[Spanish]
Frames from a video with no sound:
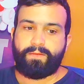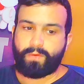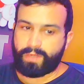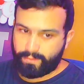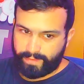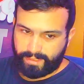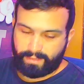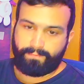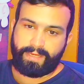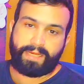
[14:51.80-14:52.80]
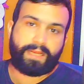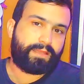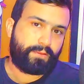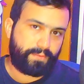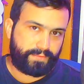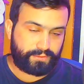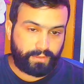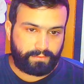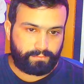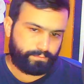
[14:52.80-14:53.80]
voy a comentar. Melena el me parece
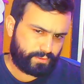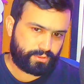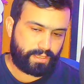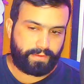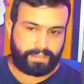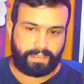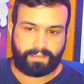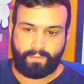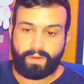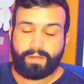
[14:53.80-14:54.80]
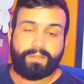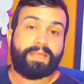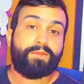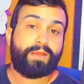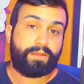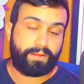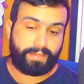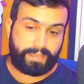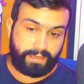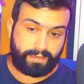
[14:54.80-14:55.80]
un personaje bastante bueno. El daño aéreo que va
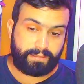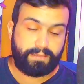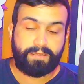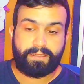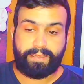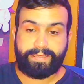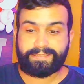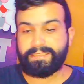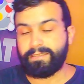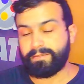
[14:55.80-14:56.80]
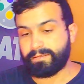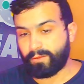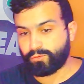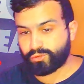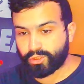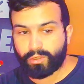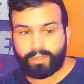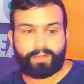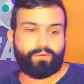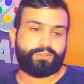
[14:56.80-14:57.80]
a tener eh, sin
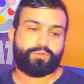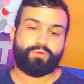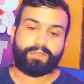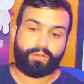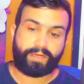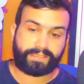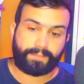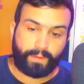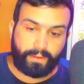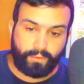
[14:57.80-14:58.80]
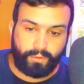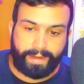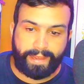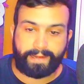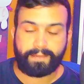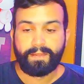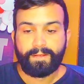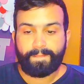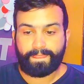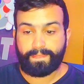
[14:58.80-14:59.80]
reducciones, con esos contadores que se puede colocar,
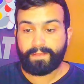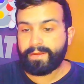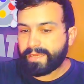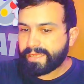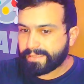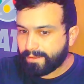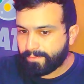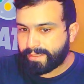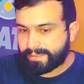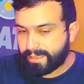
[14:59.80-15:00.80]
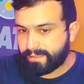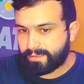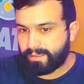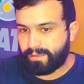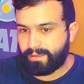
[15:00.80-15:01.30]
de verdad que está bastante,